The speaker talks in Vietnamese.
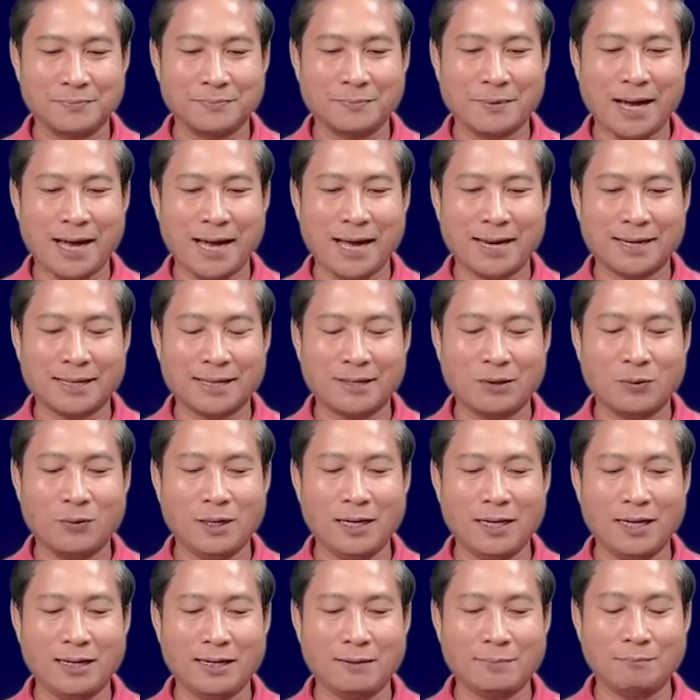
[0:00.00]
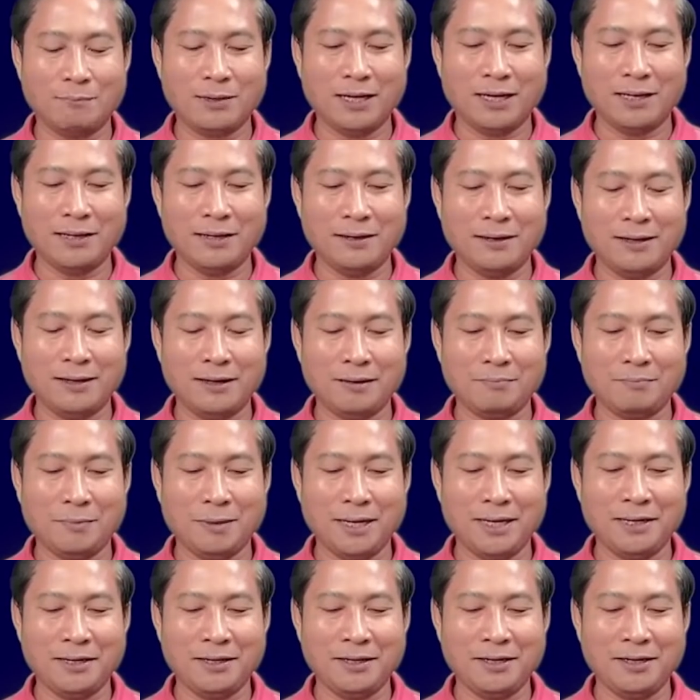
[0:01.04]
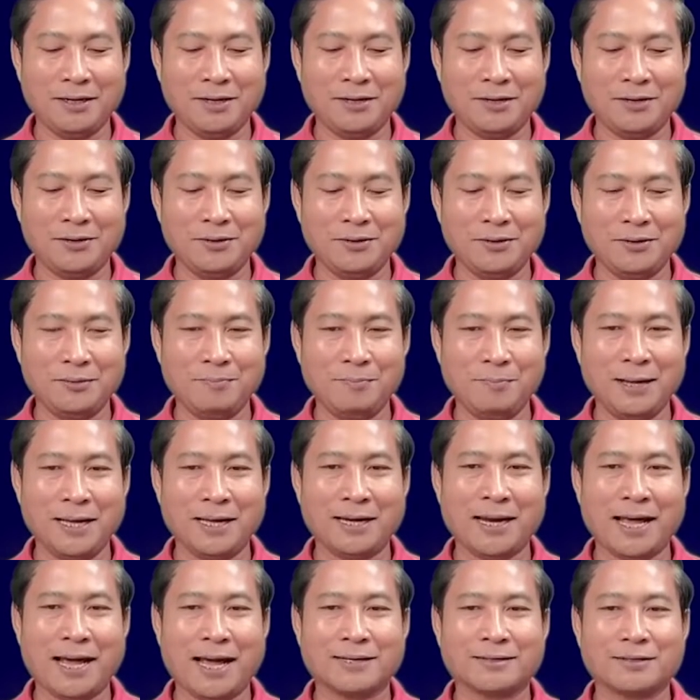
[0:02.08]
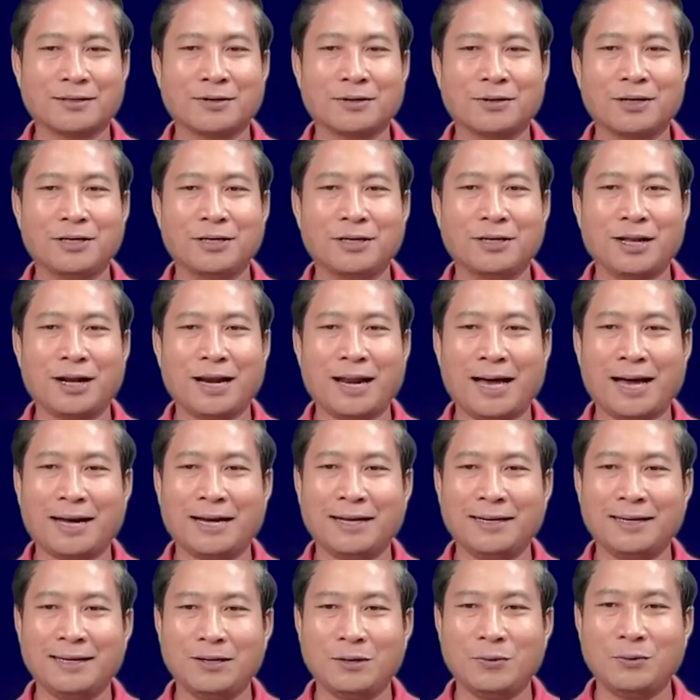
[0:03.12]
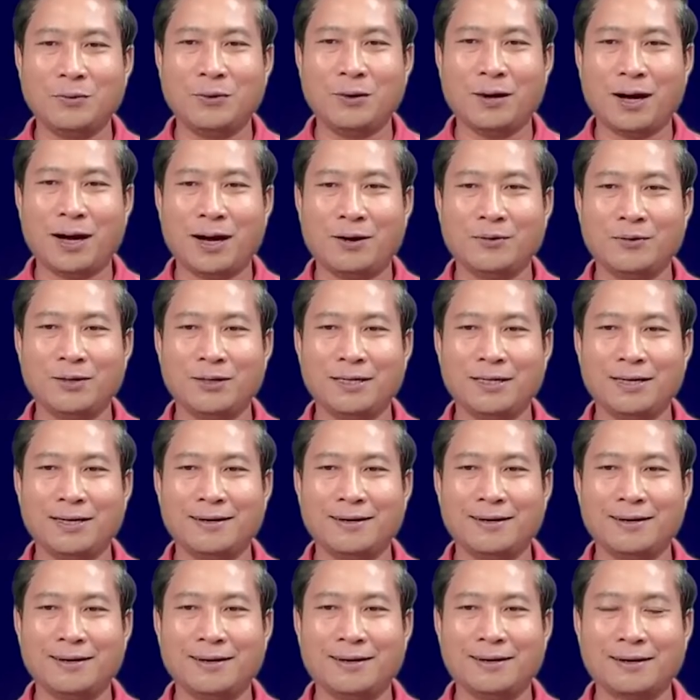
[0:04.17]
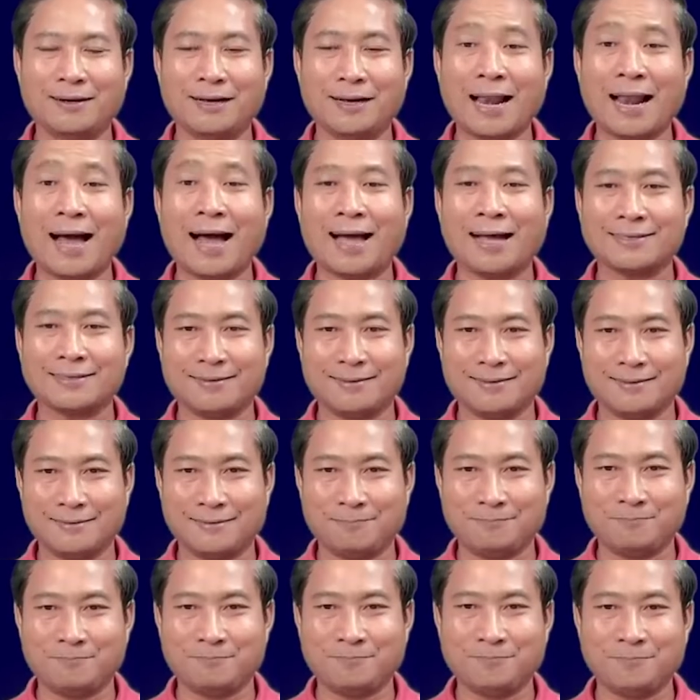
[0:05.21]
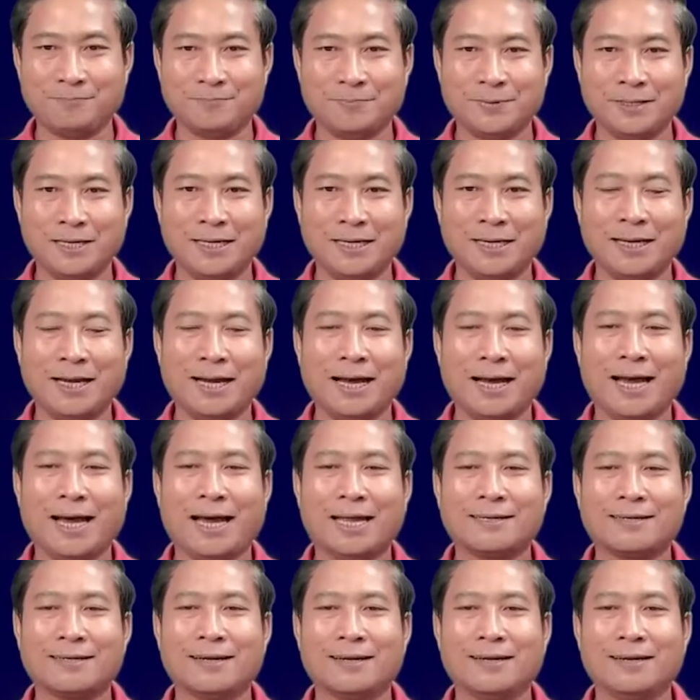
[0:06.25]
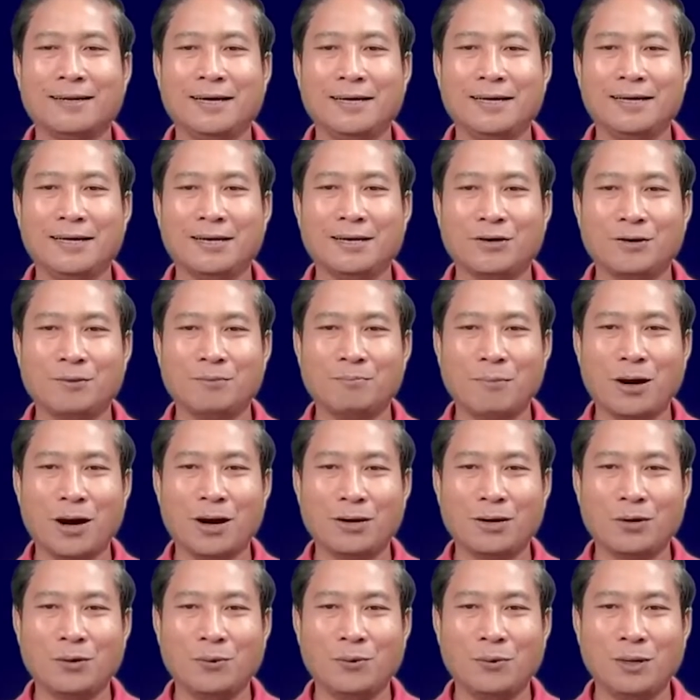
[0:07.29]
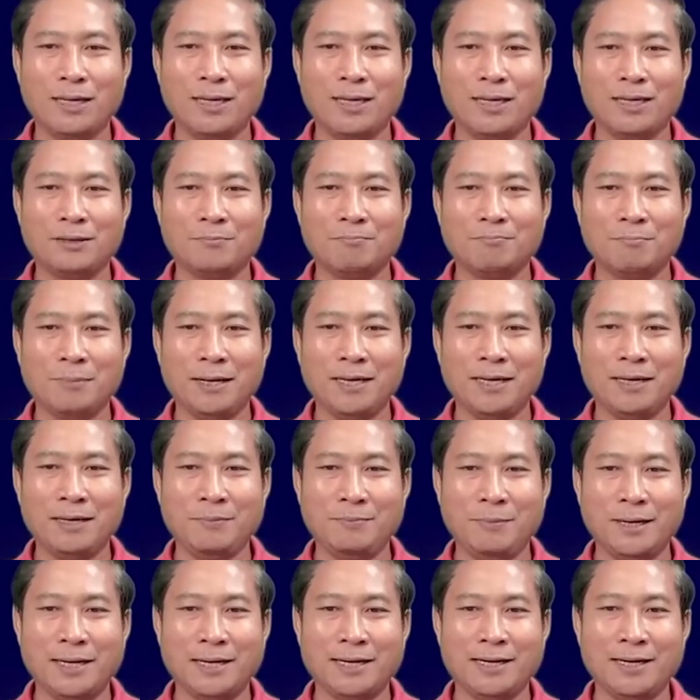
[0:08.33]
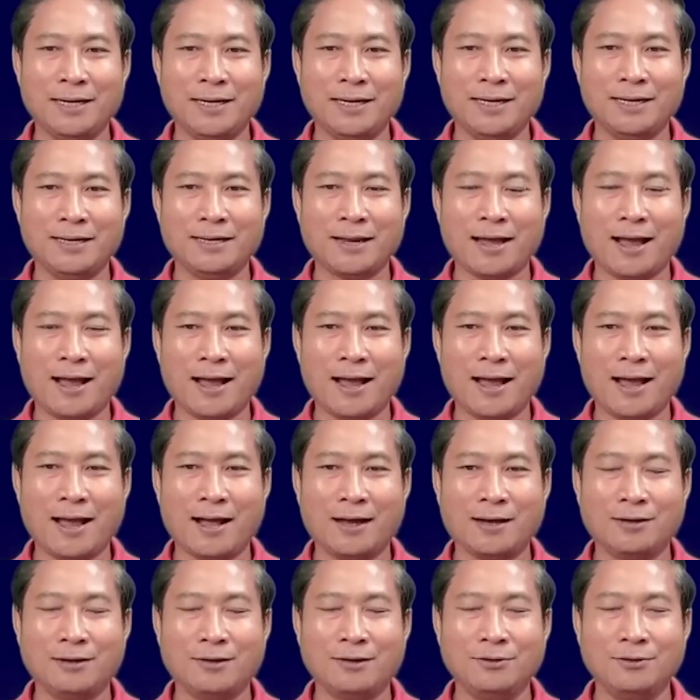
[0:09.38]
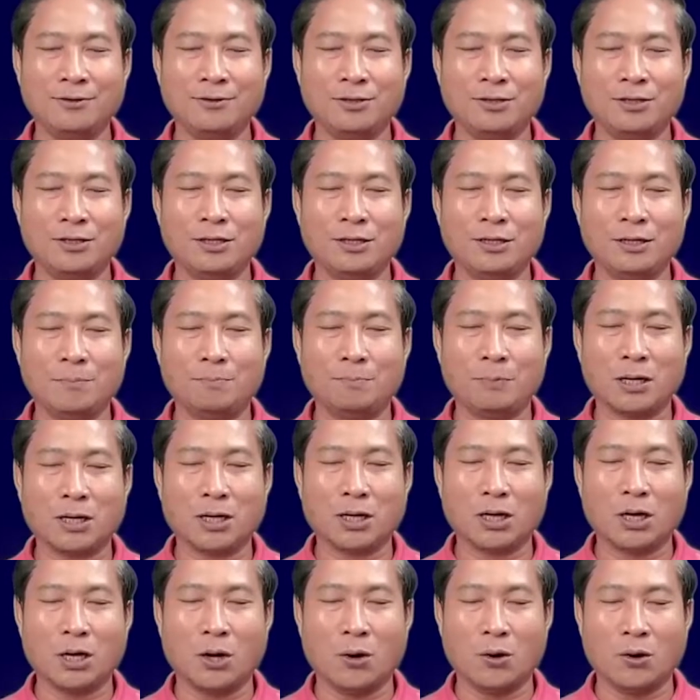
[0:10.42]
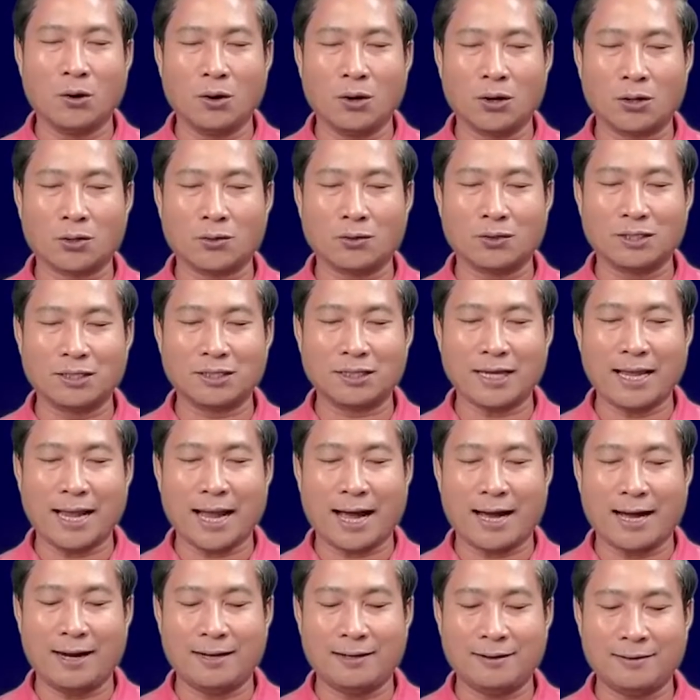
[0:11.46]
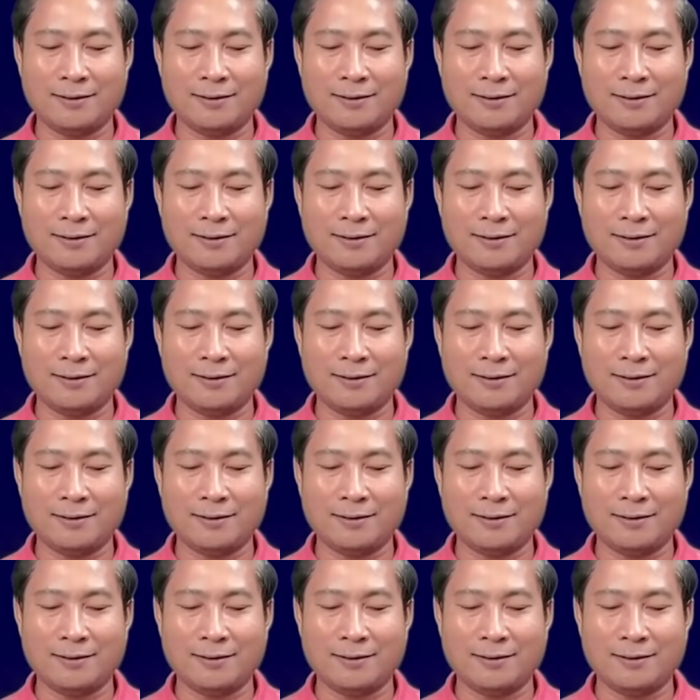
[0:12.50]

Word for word: bà khuy lịch đây lịch bay đi cứ miền ắt nơi kháng cua oi ở khai ắt nơi ở bọc khuy lịch bay miền này tha cứ chìa cô rừng tè